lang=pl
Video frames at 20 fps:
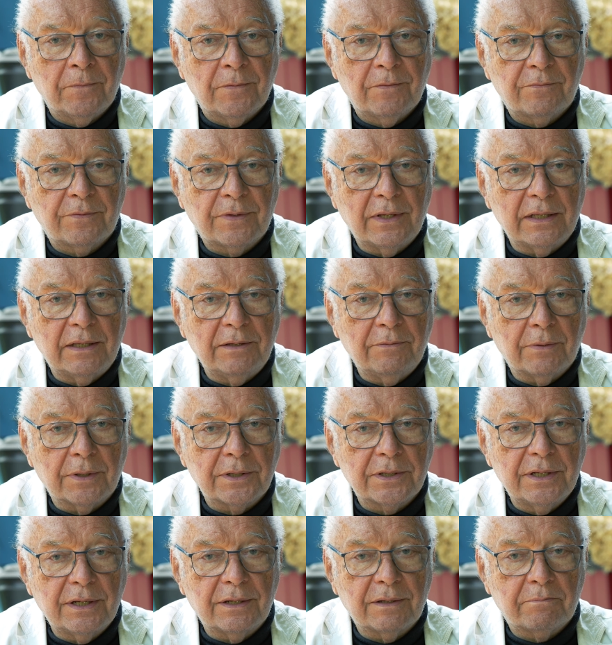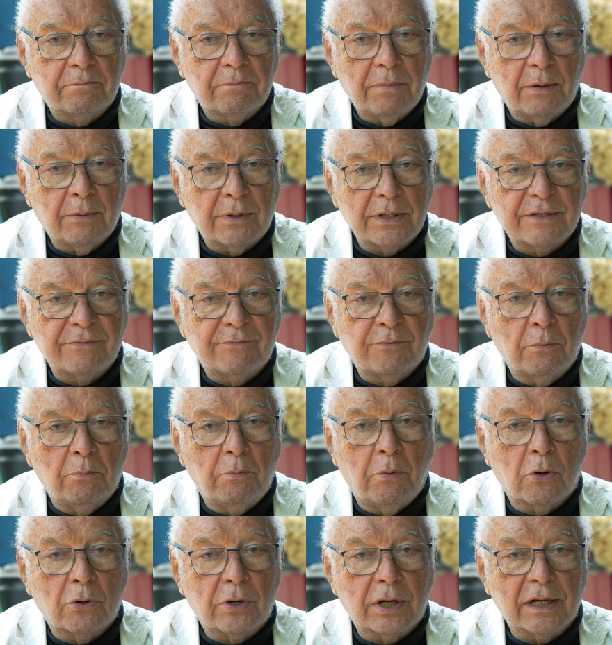Wtedy właśnie Pałac w
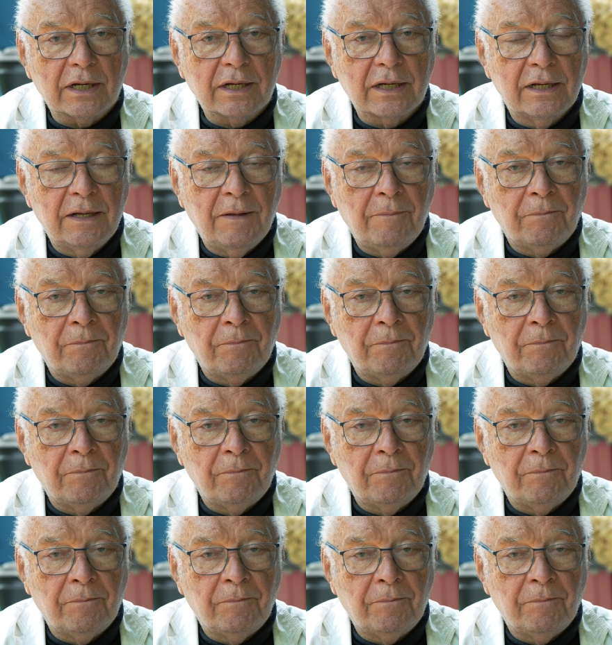Oborach